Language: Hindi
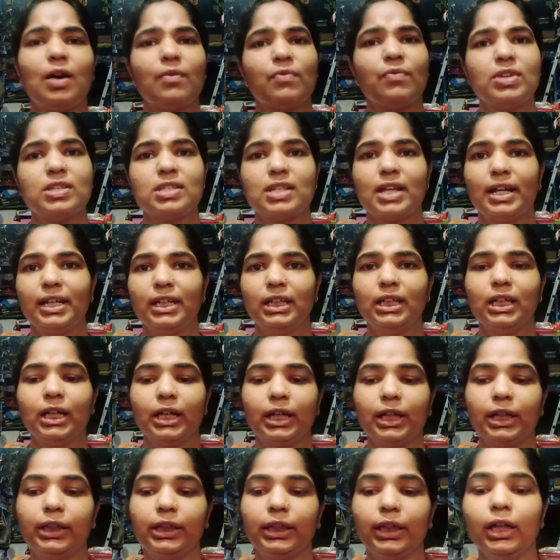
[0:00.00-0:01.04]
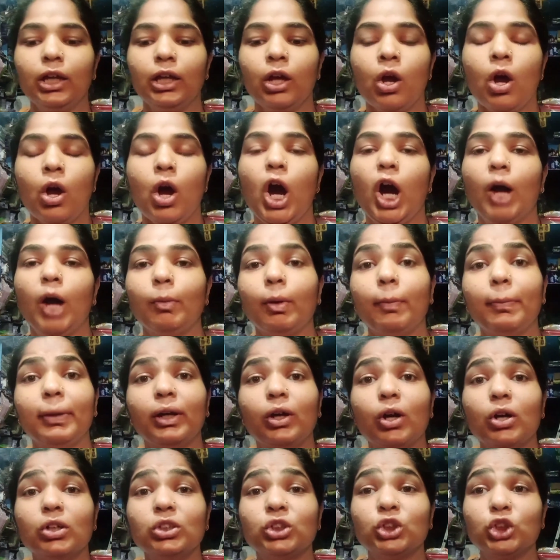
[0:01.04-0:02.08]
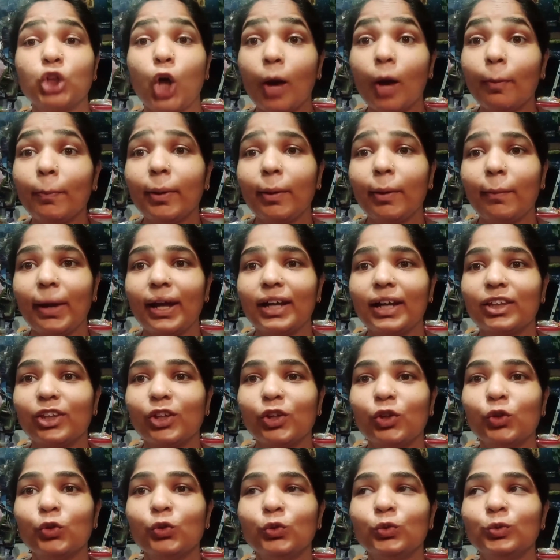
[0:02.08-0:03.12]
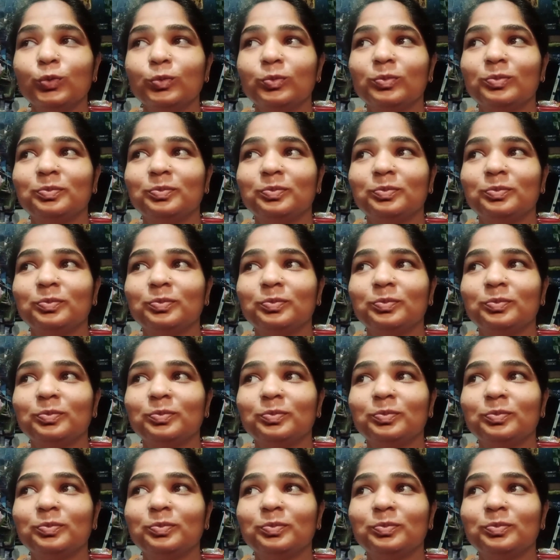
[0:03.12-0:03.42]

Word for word: काफ़ी सही लग रही थी और मैं बिकॉज शॉप पे बैठती हूँ